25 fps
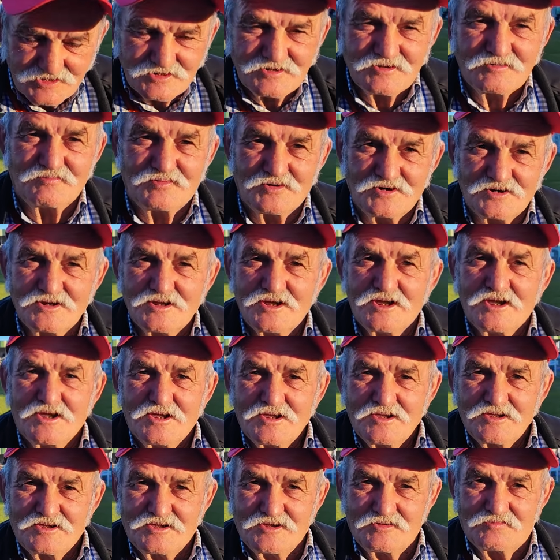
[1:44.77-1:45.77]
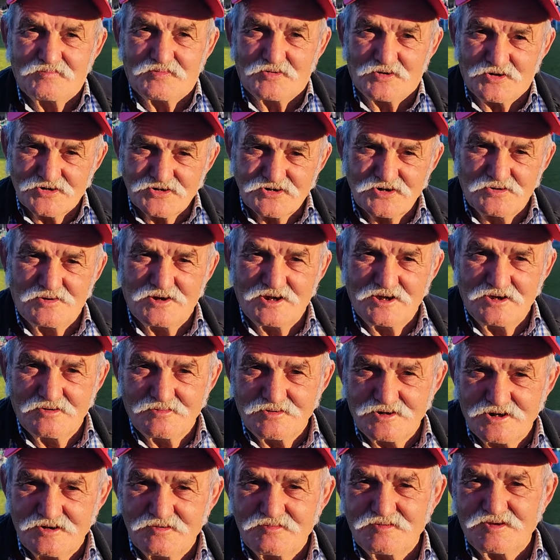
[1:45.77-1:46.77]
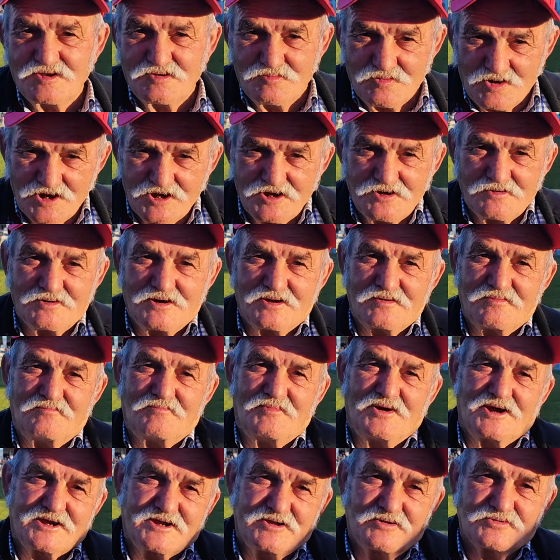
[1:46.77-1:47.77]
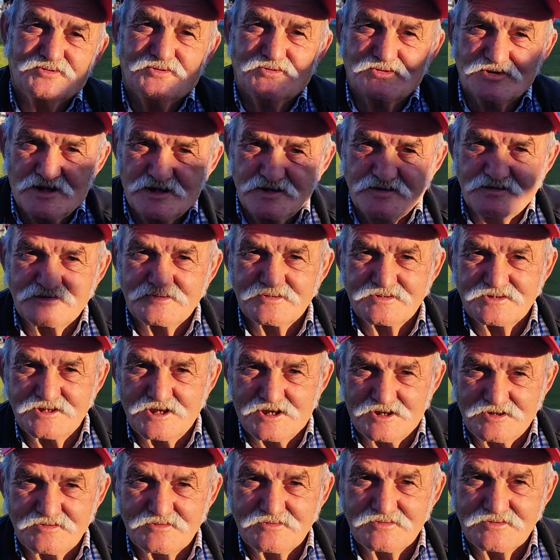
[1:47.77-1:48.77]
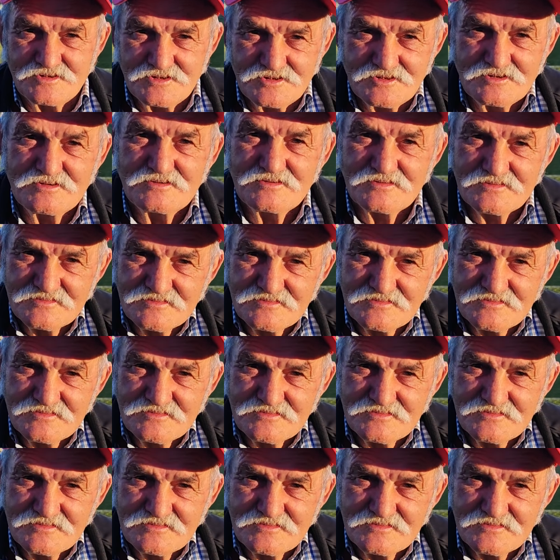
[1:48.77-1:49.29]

Sí, pues, y por eso va a llover y va a nevar más que otros años, este año, sí.